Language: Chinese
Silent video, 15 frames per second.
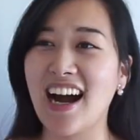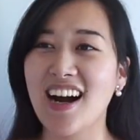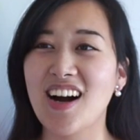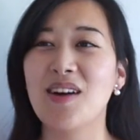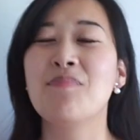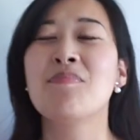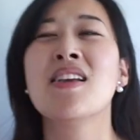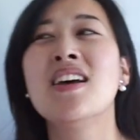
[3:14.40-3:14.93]
然
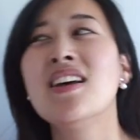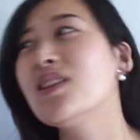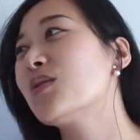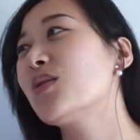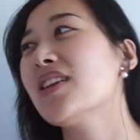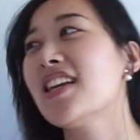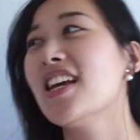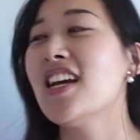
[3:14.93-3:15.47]
后
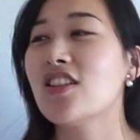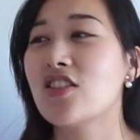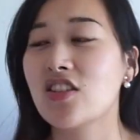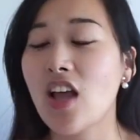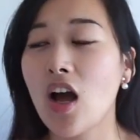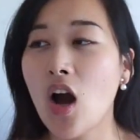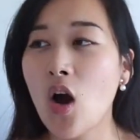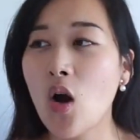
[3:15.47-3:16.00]
所以直
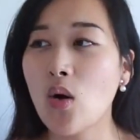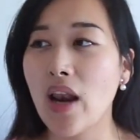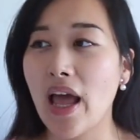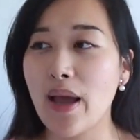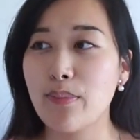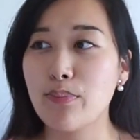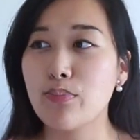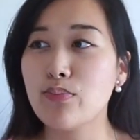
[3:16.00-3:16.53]
到后
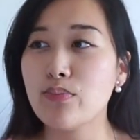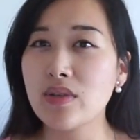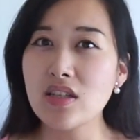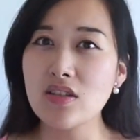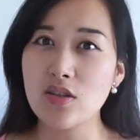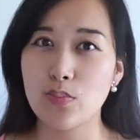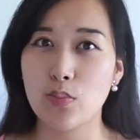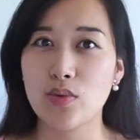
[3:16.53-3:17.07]
来
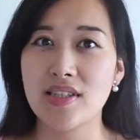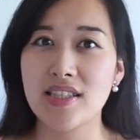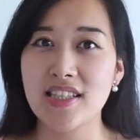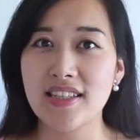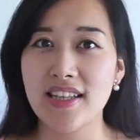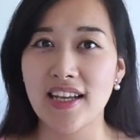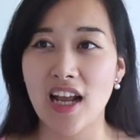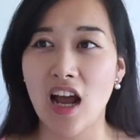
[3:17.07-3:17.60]
一直不
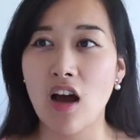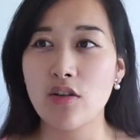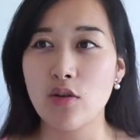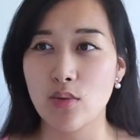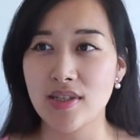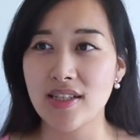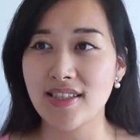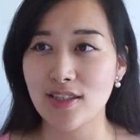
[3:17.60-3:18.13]
气馁，然后
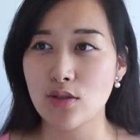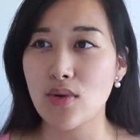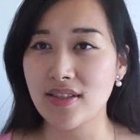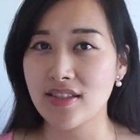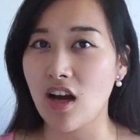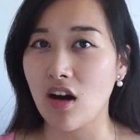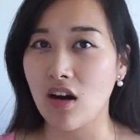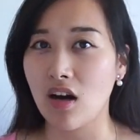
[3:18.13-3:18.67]
有一些机
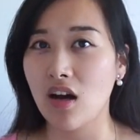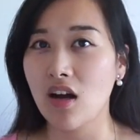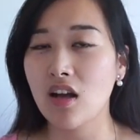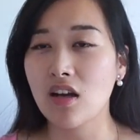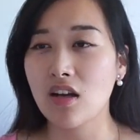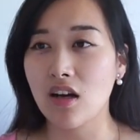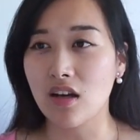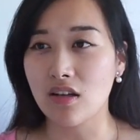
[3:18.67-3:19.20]
缘巧合，
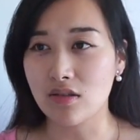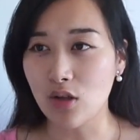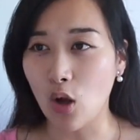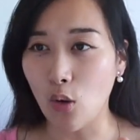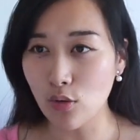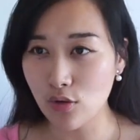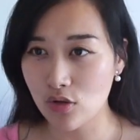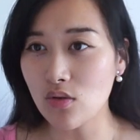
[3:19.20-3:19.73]
呃
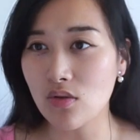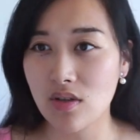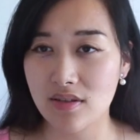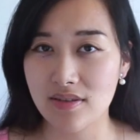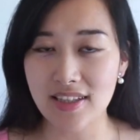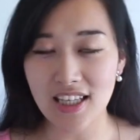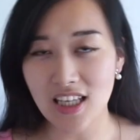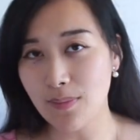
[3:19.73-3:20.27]
投中
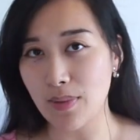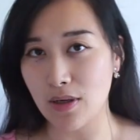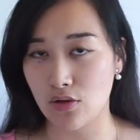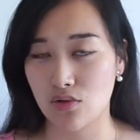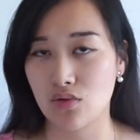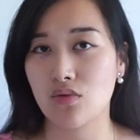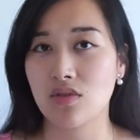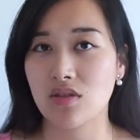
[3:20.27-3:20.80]
了第一本
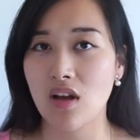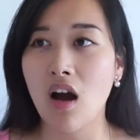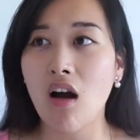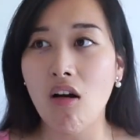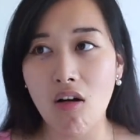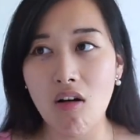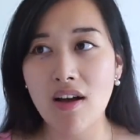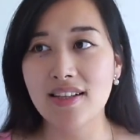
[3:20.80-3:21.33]
书之
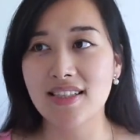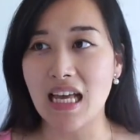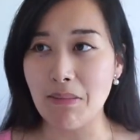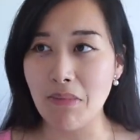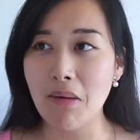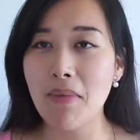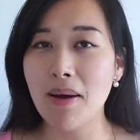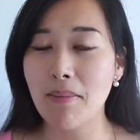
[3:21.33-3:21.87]
后，
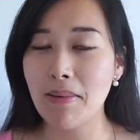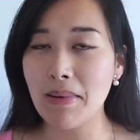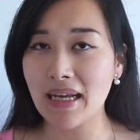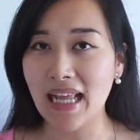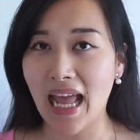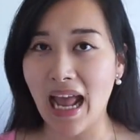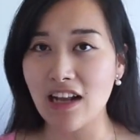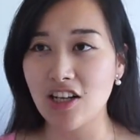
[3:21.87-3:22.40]
才慢慢慢
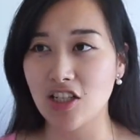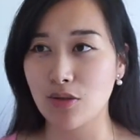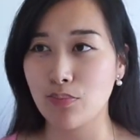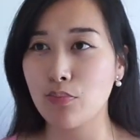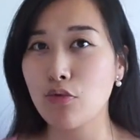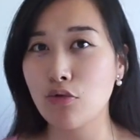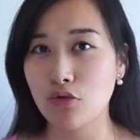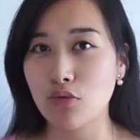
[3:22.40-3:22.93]
慢开始
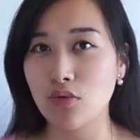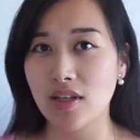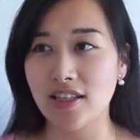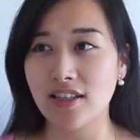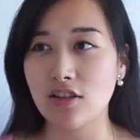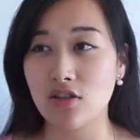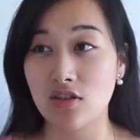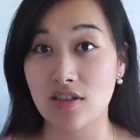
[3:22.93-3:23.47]
步入了
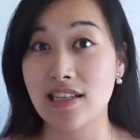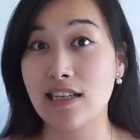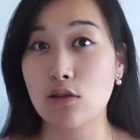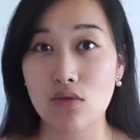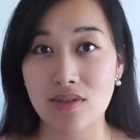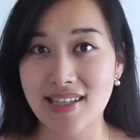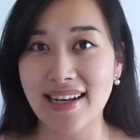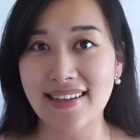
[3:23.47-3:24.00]
一个职业
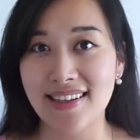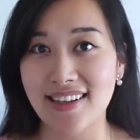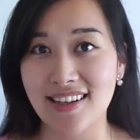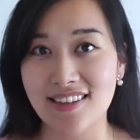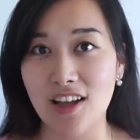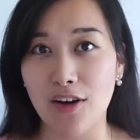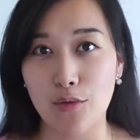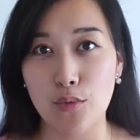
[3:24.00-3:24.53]
作家的一
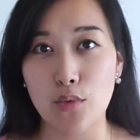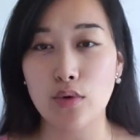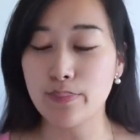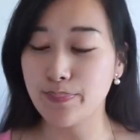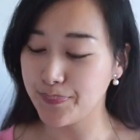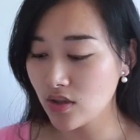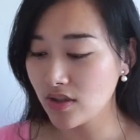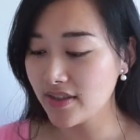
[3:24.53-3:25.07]
个道路。
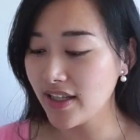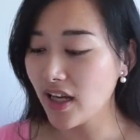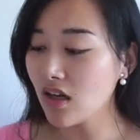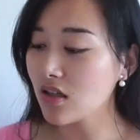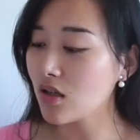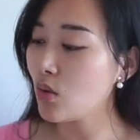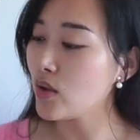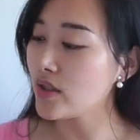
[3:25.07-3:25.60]
说第
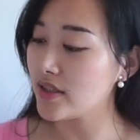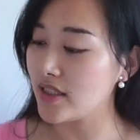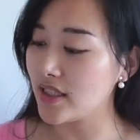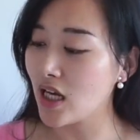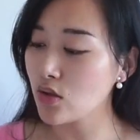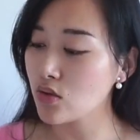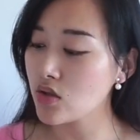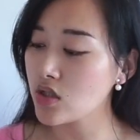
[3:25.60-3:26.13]
二个问题，
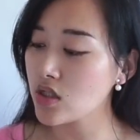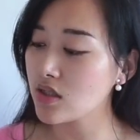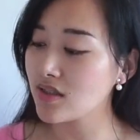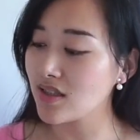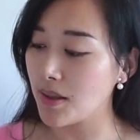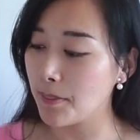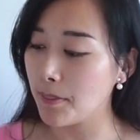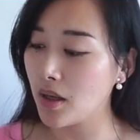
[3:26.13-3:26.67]
他说是
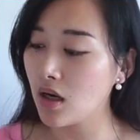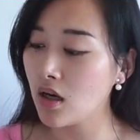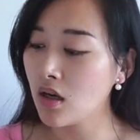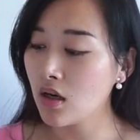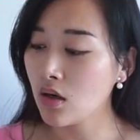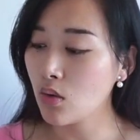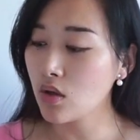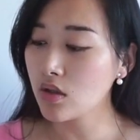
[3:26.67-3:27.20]
怎么
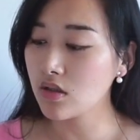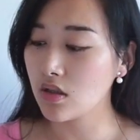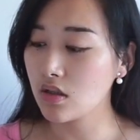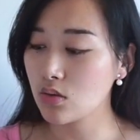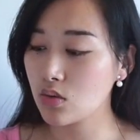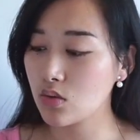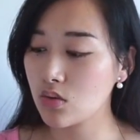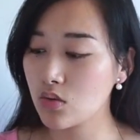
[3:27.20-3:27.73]
获
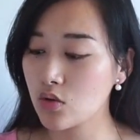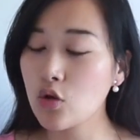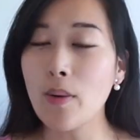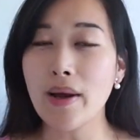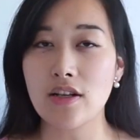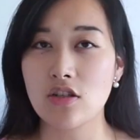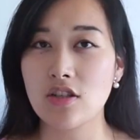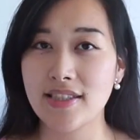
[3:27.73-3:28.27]
得出
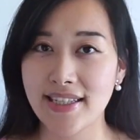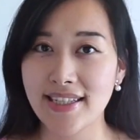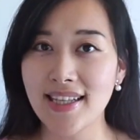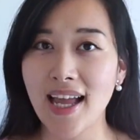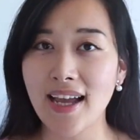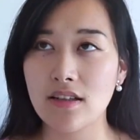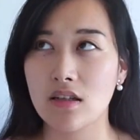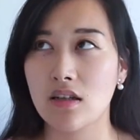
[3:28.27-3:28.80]
版社青
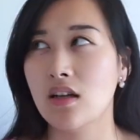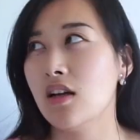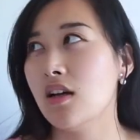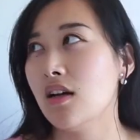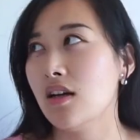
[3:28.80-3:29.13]
睐的